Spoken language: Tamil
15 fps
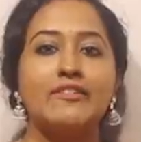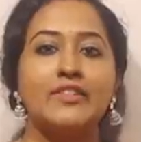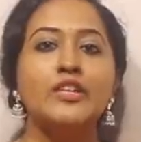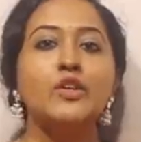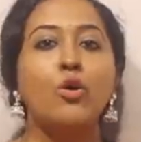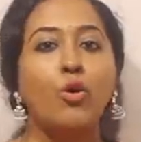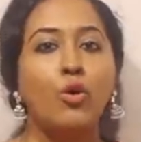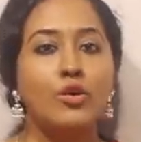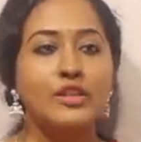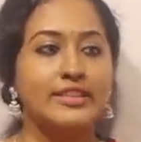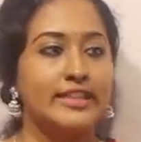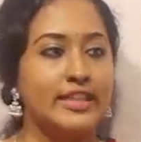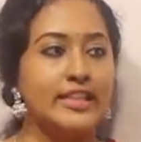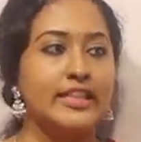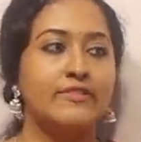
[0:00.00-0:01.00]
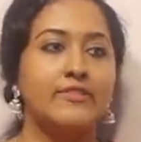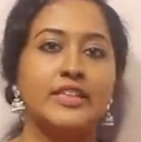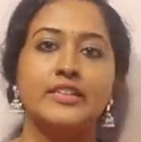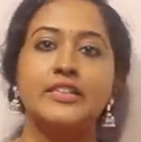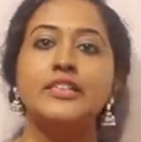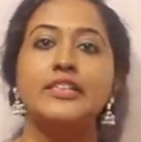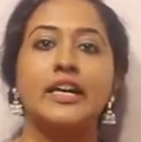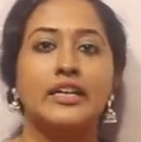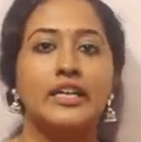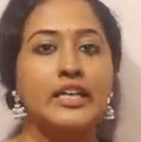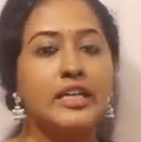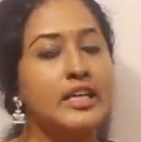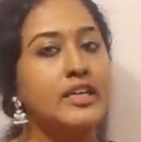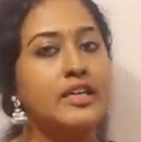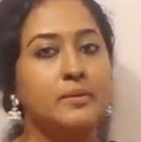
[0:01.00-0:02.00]
இங்கே வந்து ஹோல்சேலில் வந்து
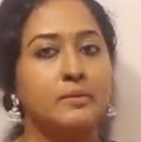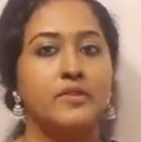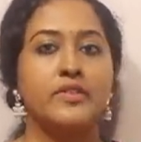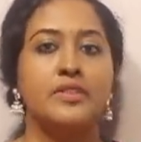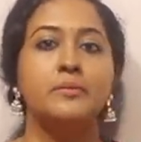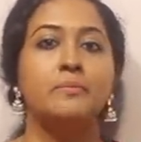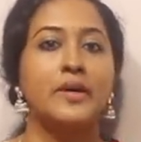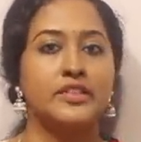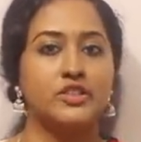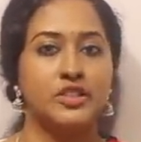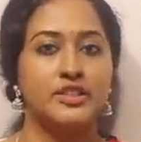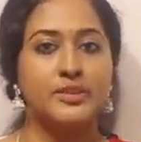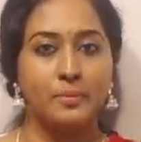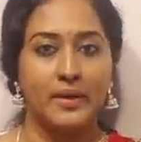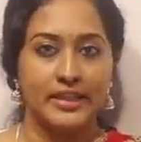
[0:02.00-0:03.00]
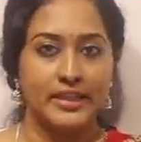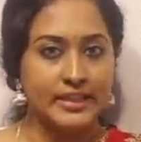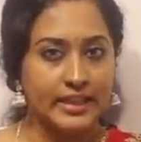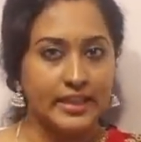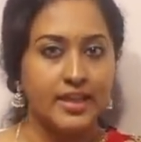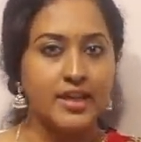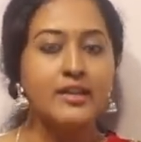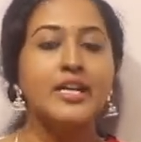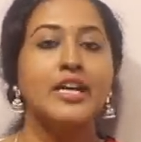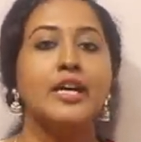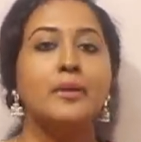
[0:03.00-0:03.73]
நிறையா நம்ம வந்து பர்ச்சேஸ் பண்ணிக்கலாம்